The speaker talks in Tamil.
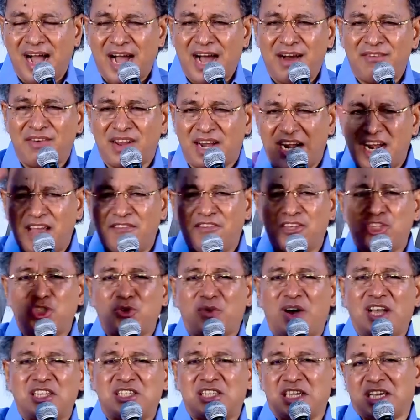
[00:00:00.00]
அவரை நான்
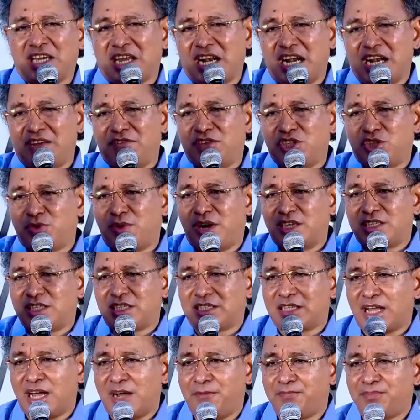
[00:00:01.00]
விசுவாசிக்கிறேன்னு
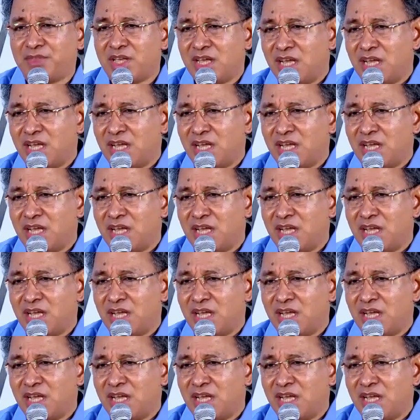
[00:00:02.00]
விசுவாசித்தான்